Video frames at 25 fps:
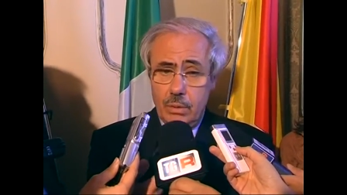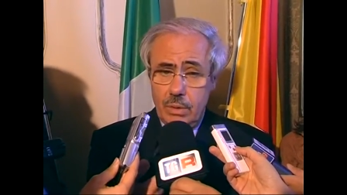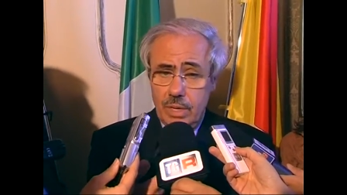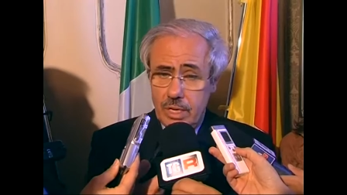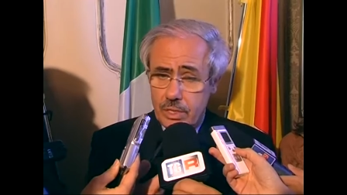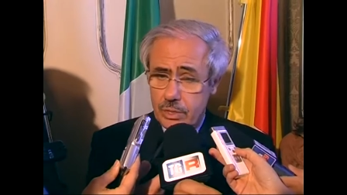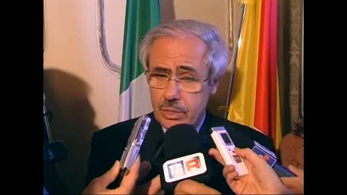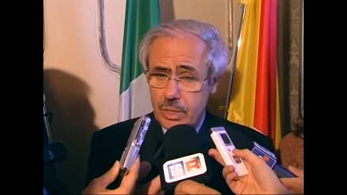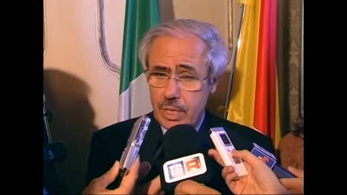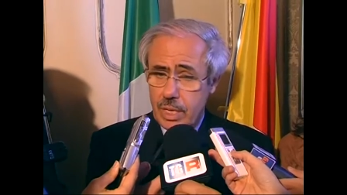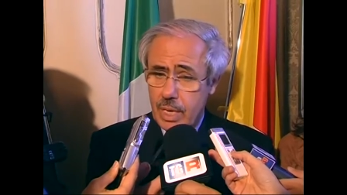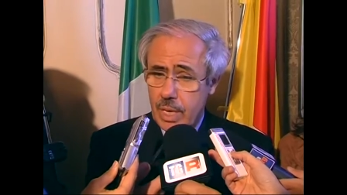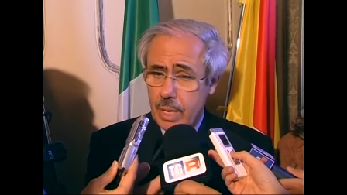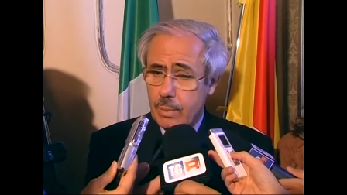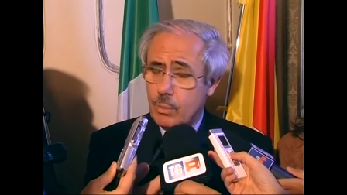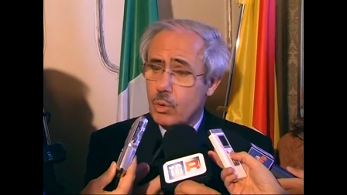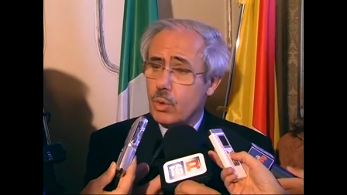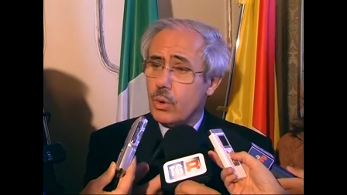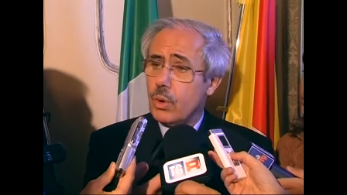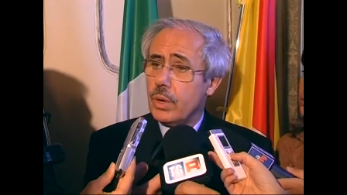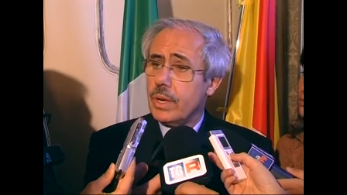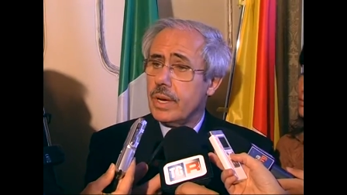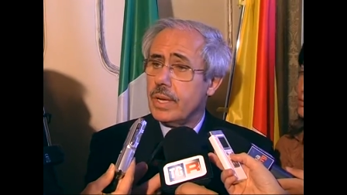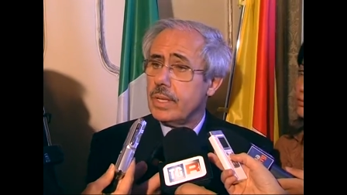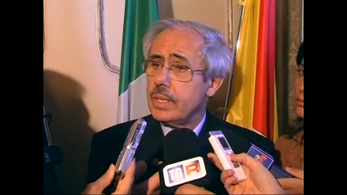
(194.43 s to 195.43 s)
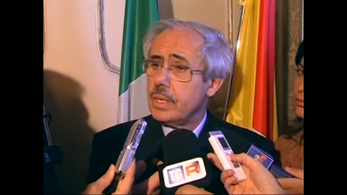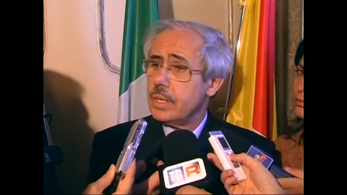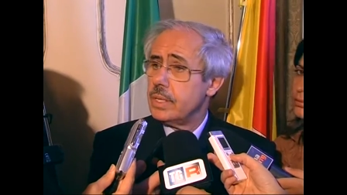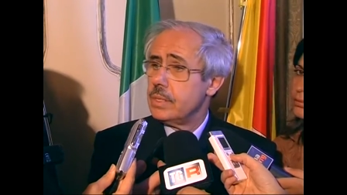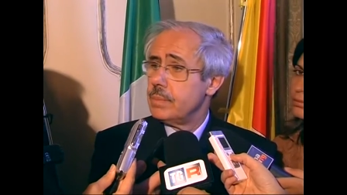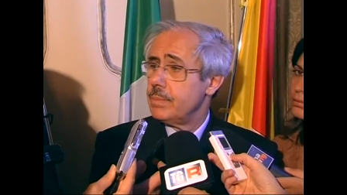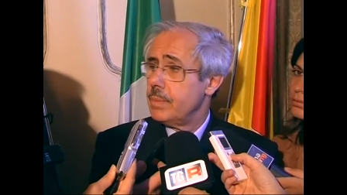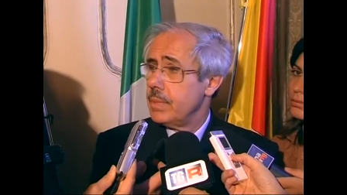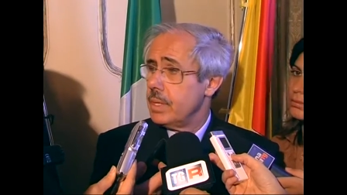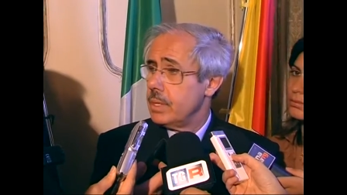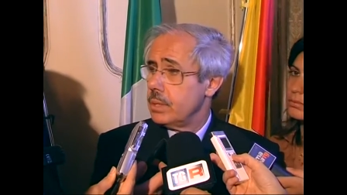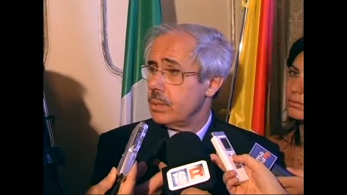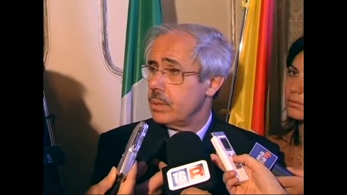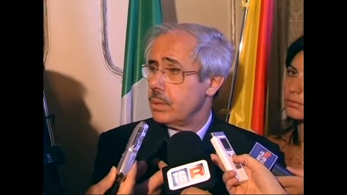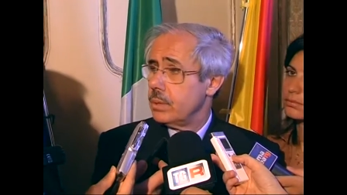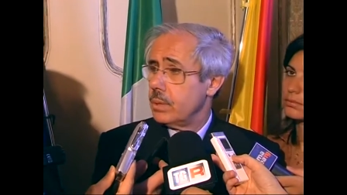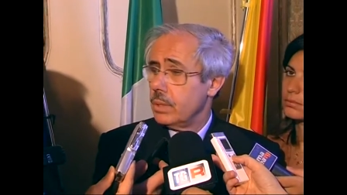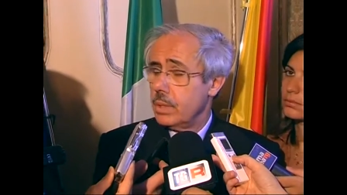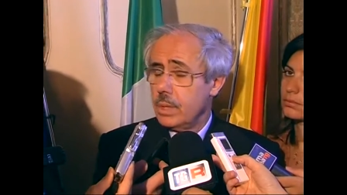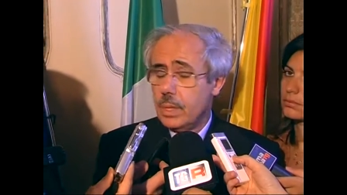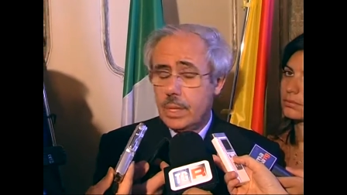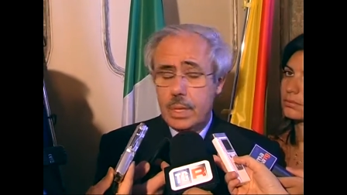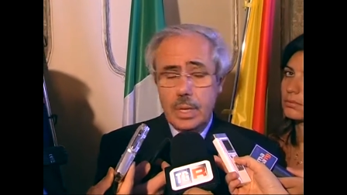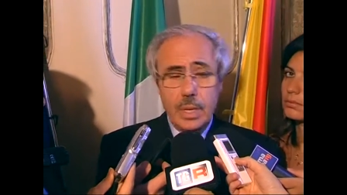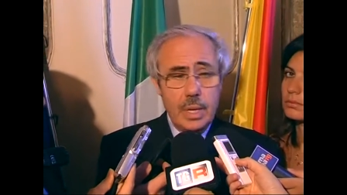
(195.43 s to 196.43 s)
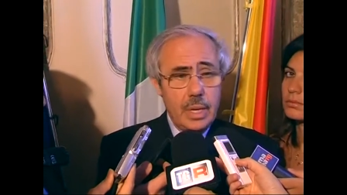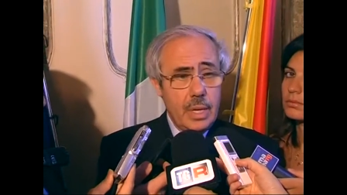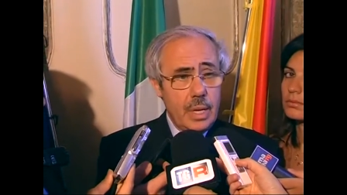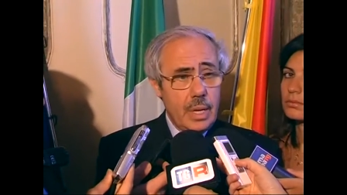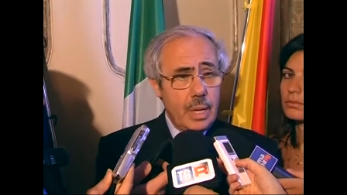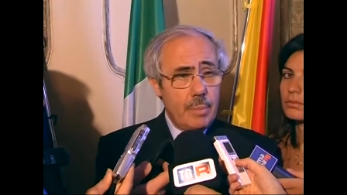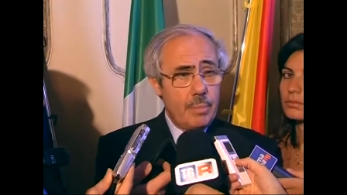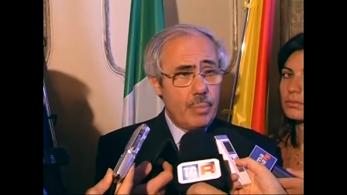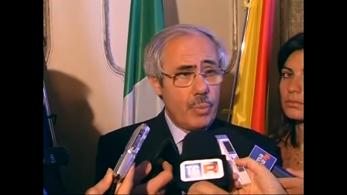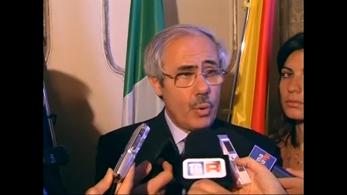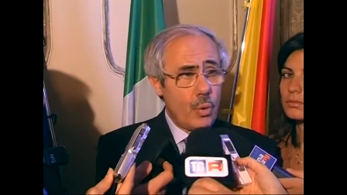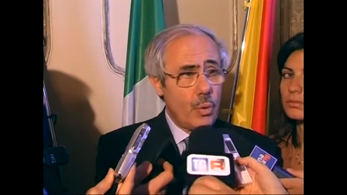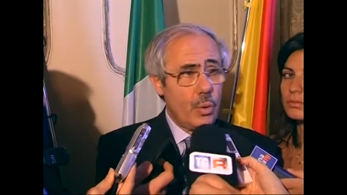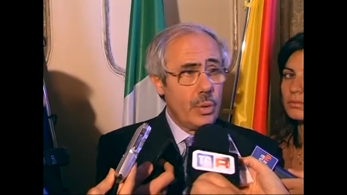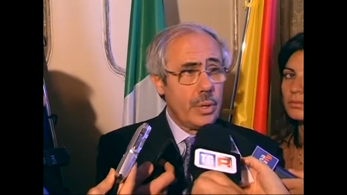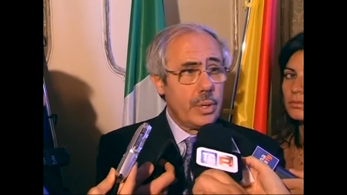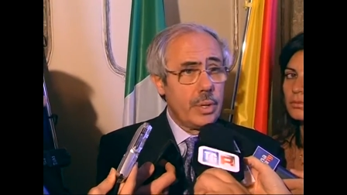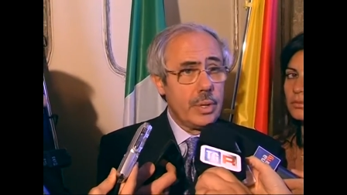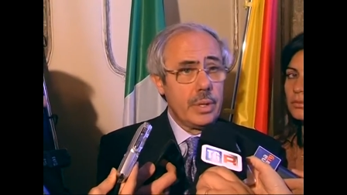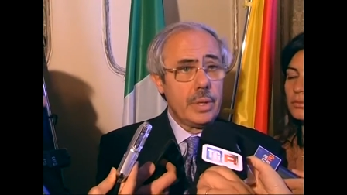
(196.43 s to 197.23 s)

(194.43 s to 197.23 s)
Leggeremo con grande rispetto e poi